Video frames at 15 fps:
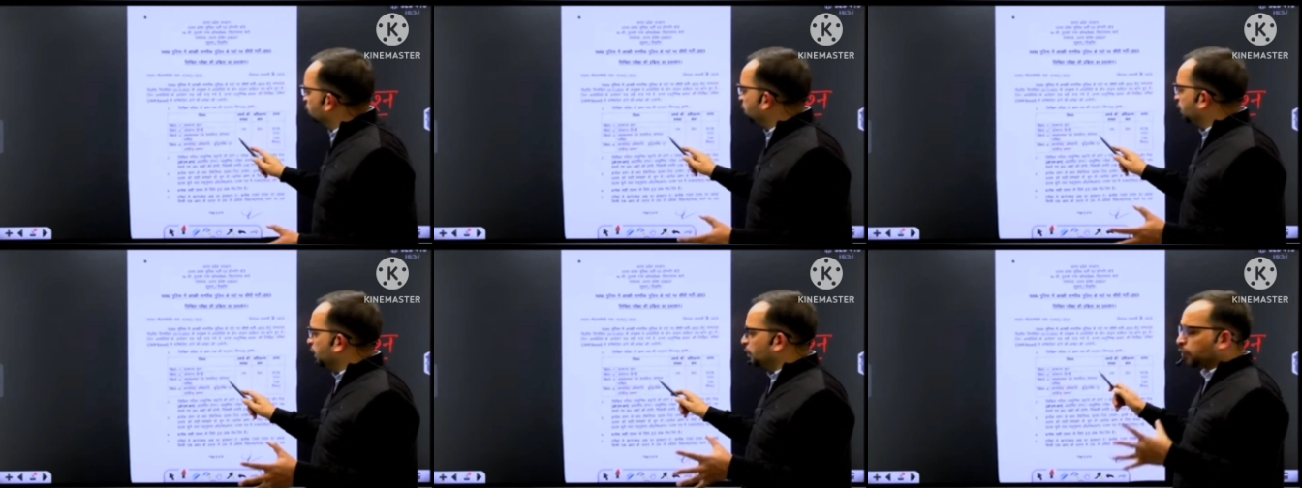
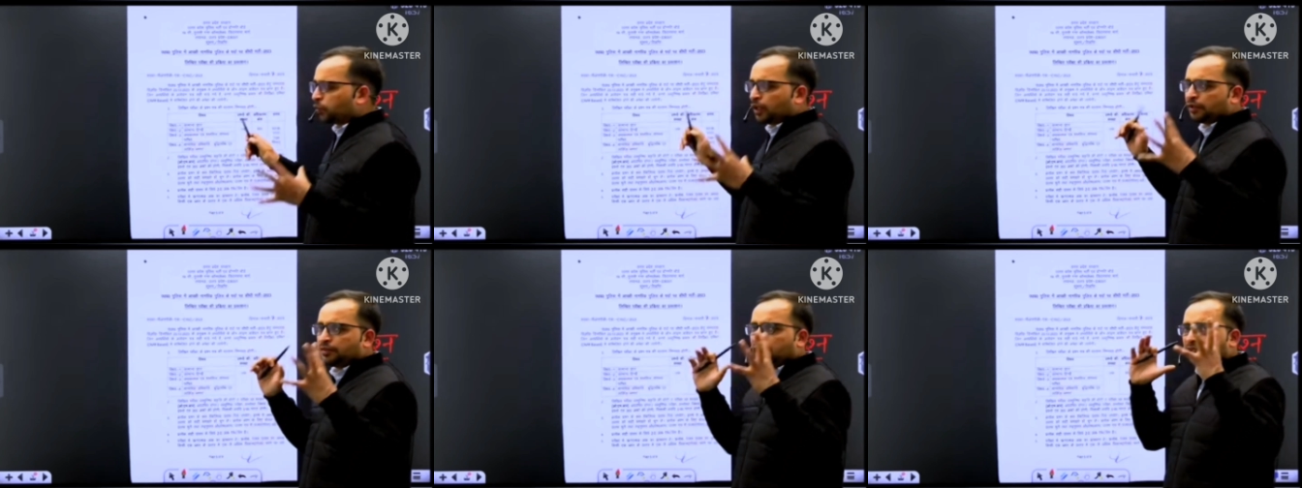तो ये
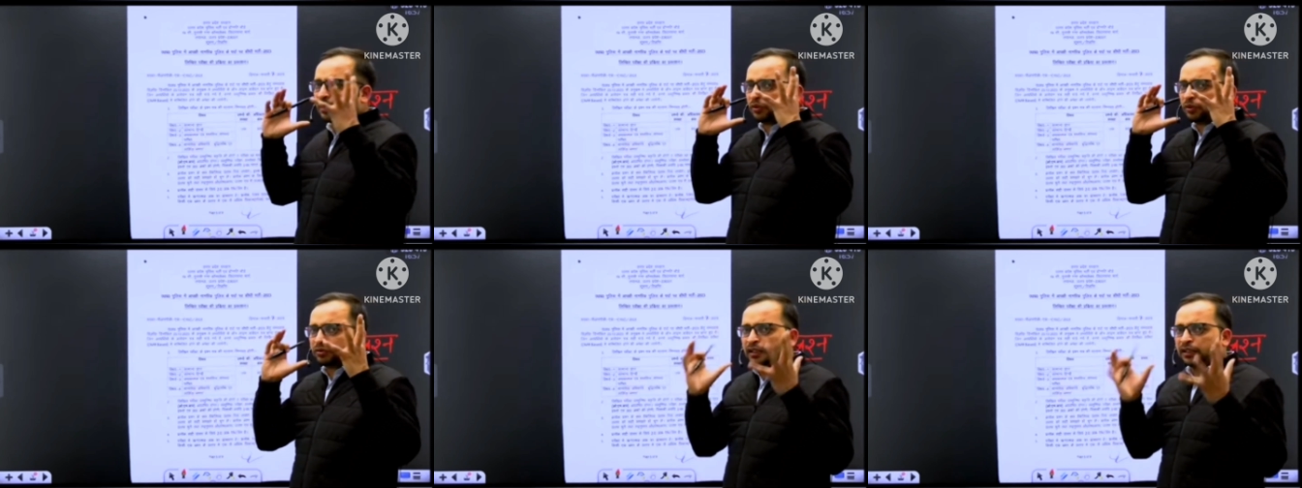थोड़ा सा
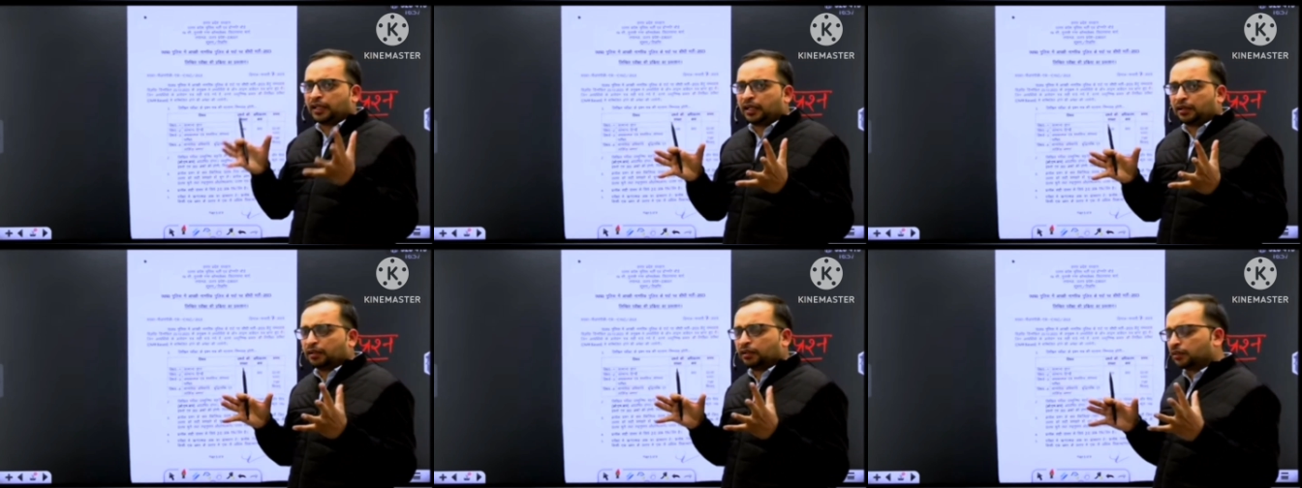उसने
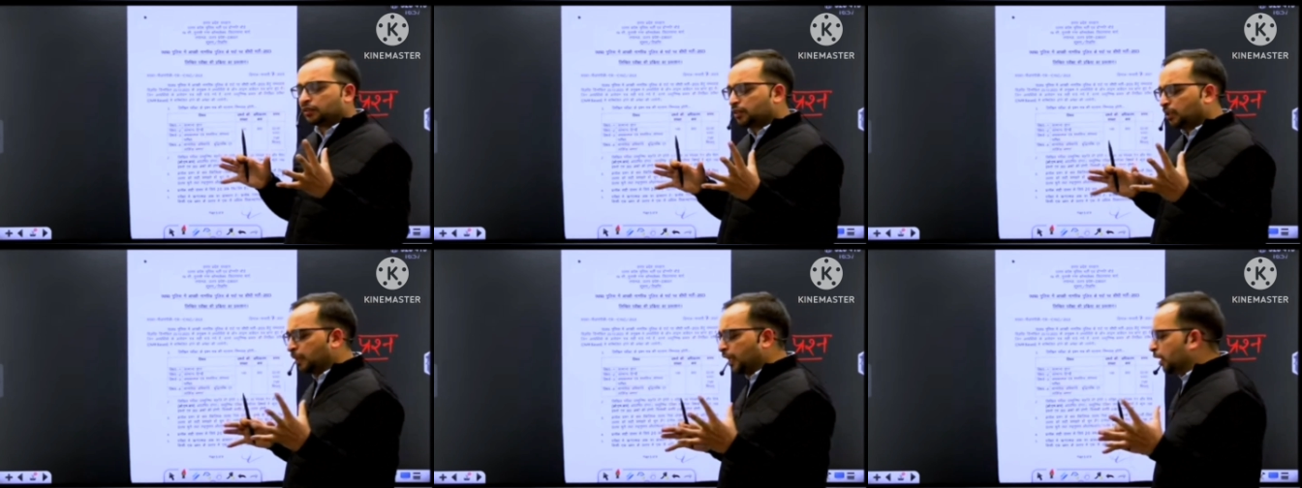ना
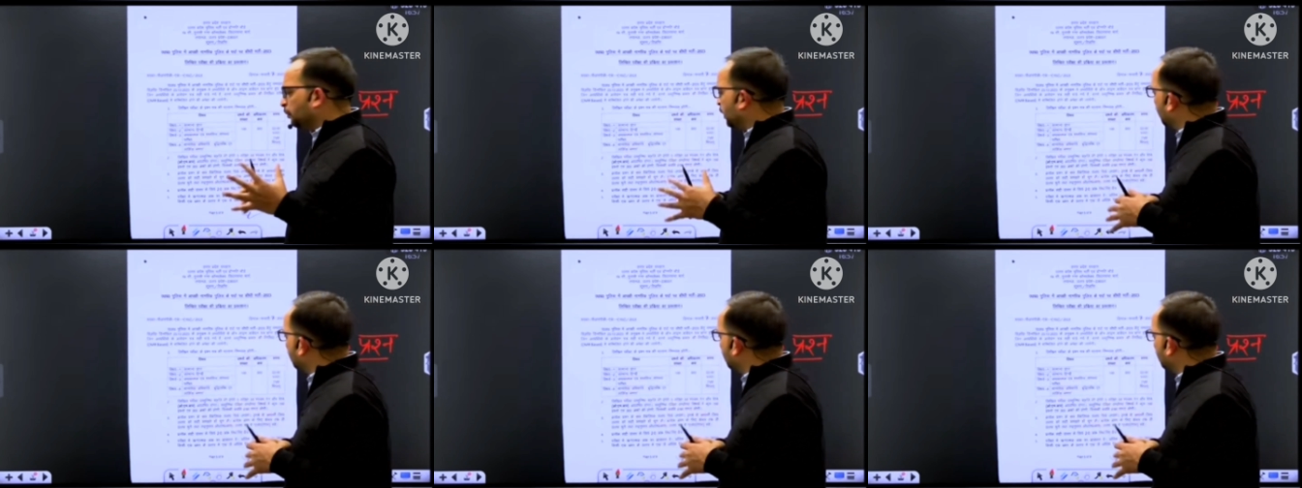दिमाग